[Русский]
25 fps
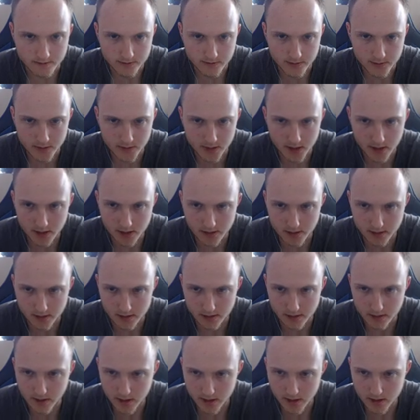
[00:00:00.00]
Дэнди,
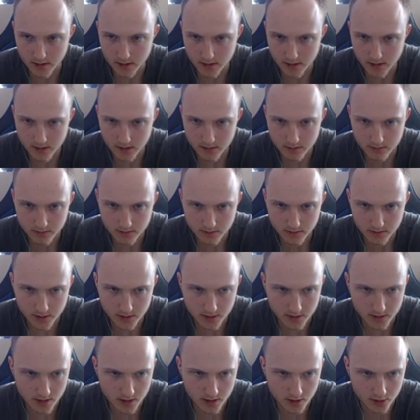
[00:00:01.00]
Дэнди.
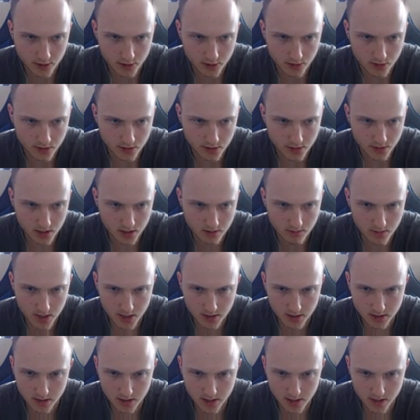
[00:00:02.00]
Не знаю, что это за
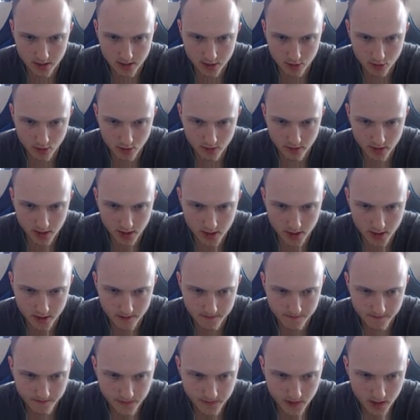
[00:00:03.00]
команда, какая-то
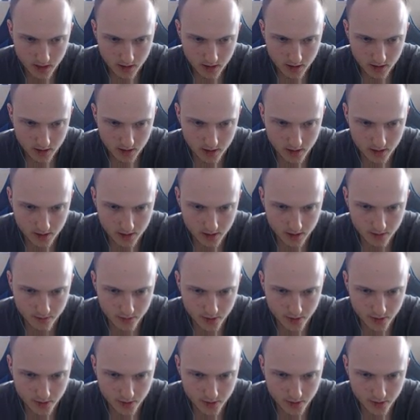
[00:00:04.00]
новенькая. Я так